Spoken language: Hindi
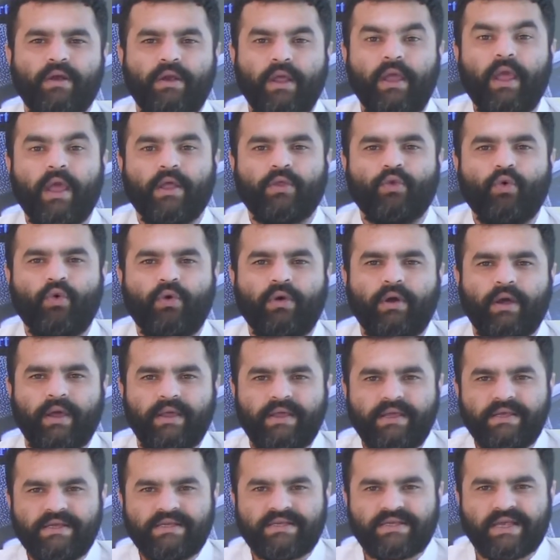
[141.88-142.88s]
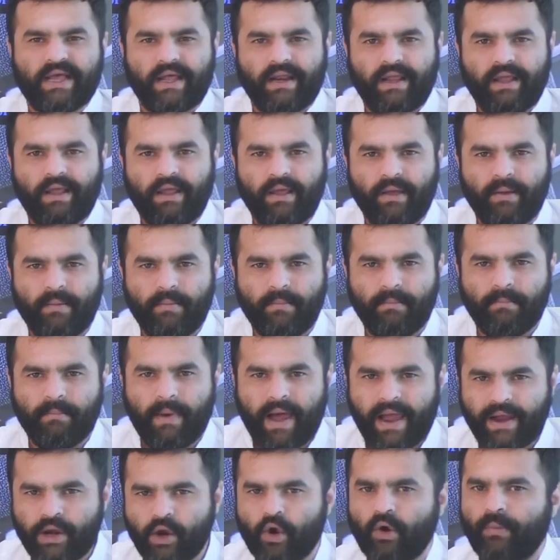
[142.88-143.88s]
ठीक है तो कई सारे
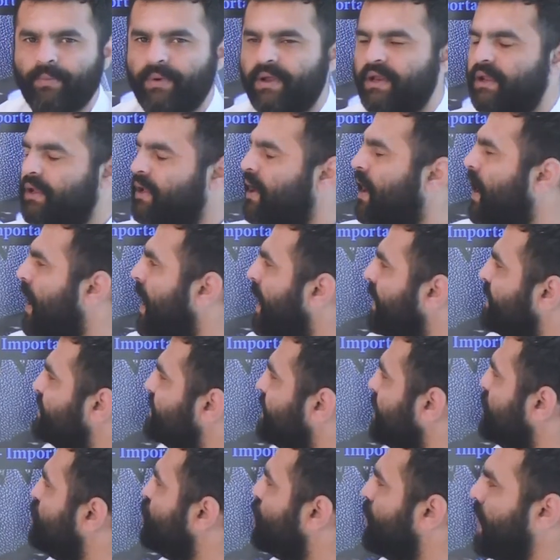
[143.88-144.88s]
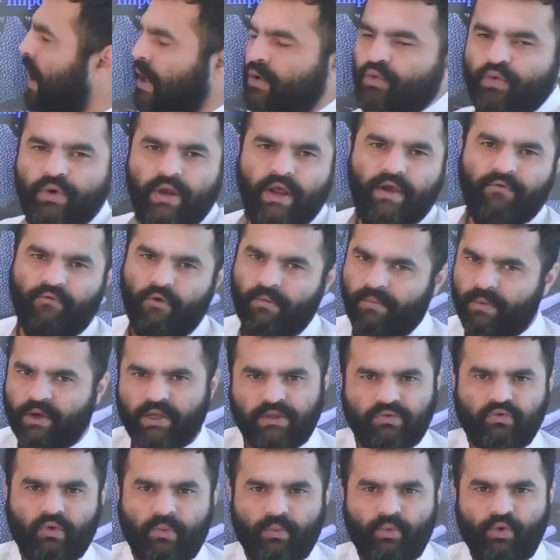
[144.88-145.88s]
मायनों पर यहाँ आज का जो कानून है वो
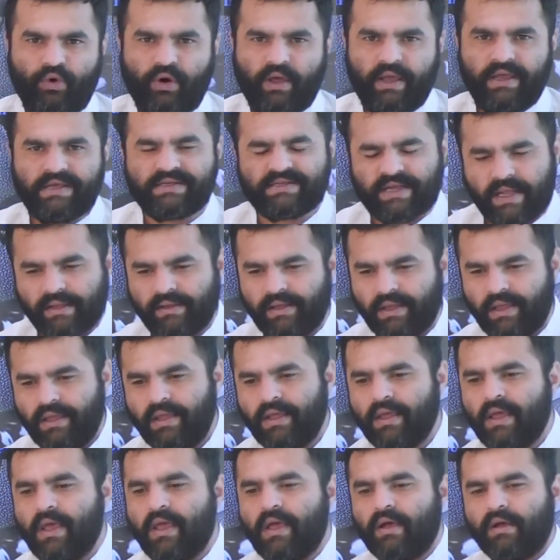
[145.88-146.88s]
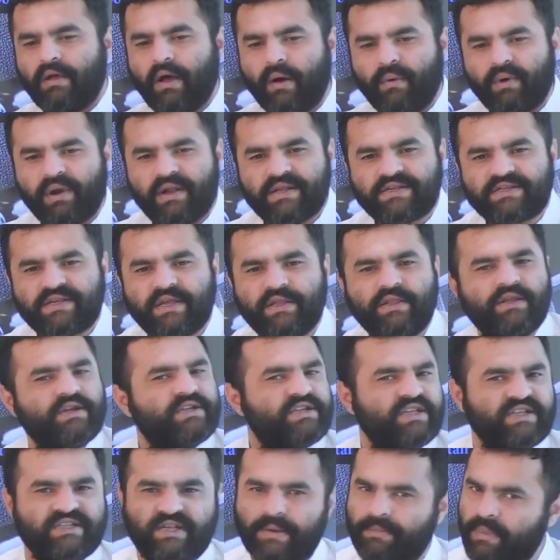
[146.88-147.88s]
महत्वपूर्ण है साथ ही गवर्नेंस की
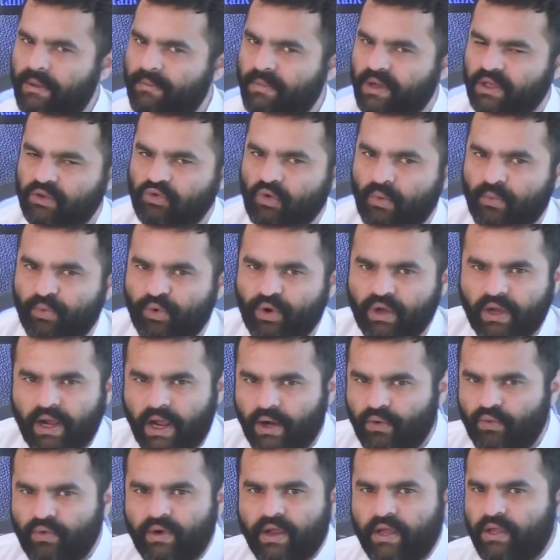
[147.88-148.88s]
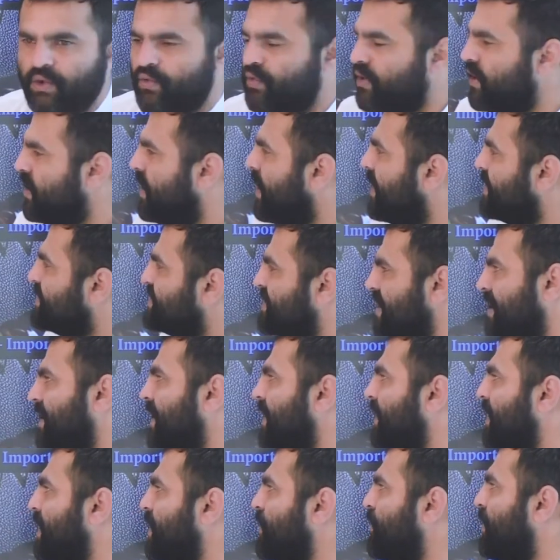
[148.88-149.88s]
दृष्टि से भी महत्वपूर्ण कानून है क्योंकि यहाँ
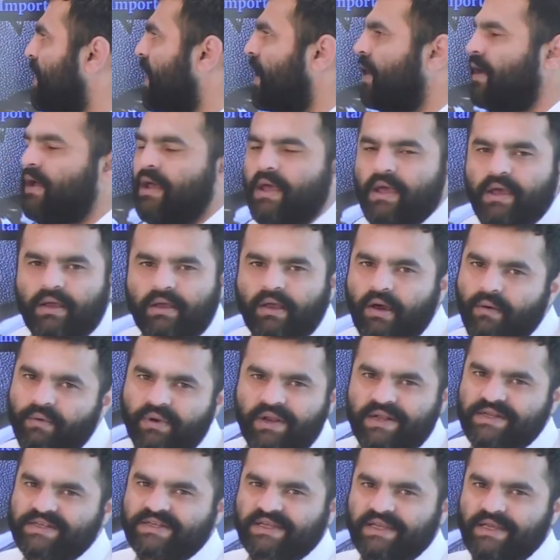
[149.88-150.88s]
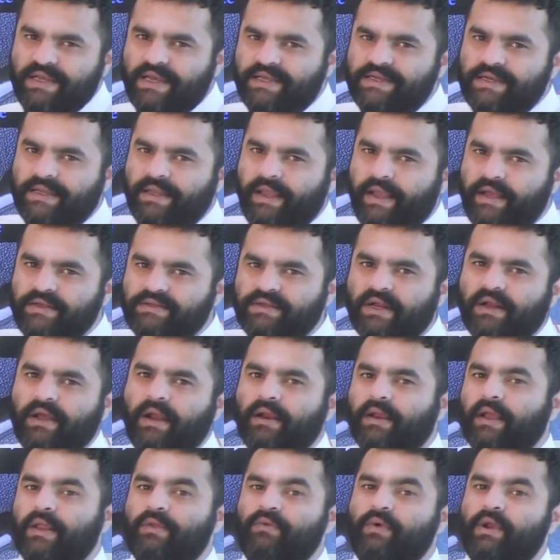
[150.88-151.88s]
सरकार के द्वारा गवर्नेंस किया जाता है
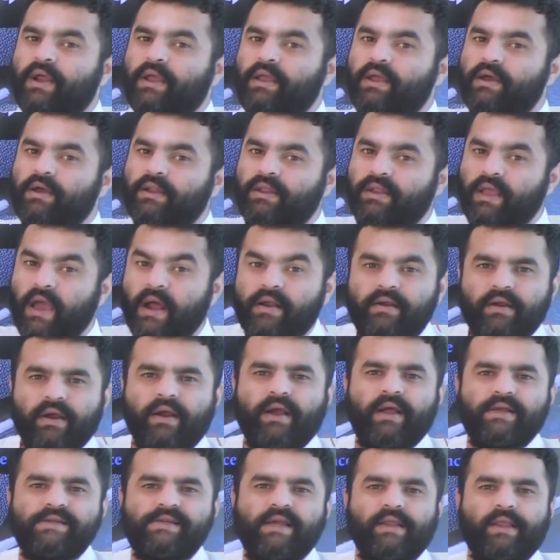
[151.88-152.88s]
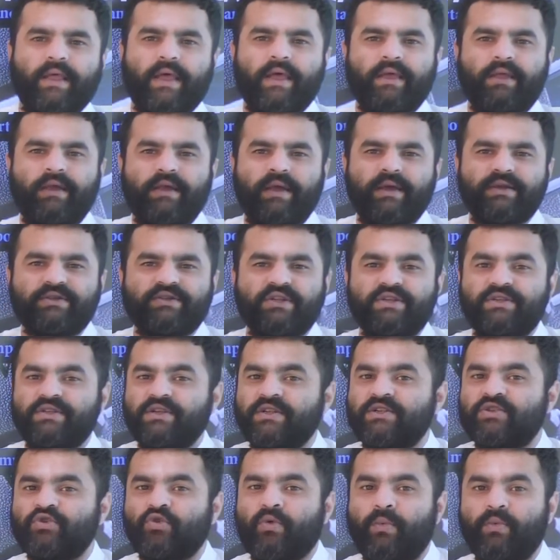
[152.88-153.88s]
सरकार के द्वारा यह ध्यान रखा जाता है कि
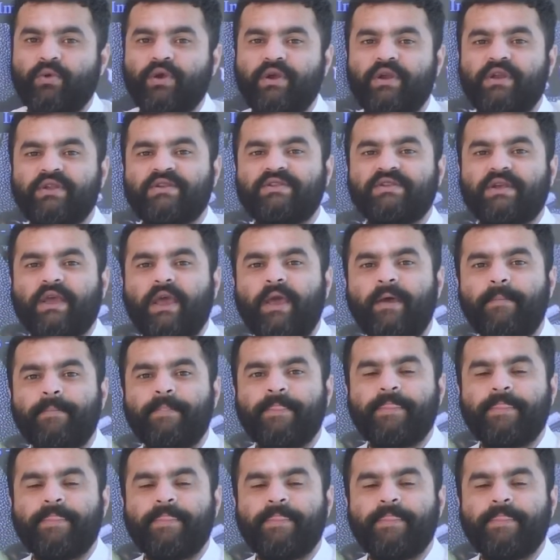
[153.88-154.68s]
एसेंशियल्स कमोडिटीज़ के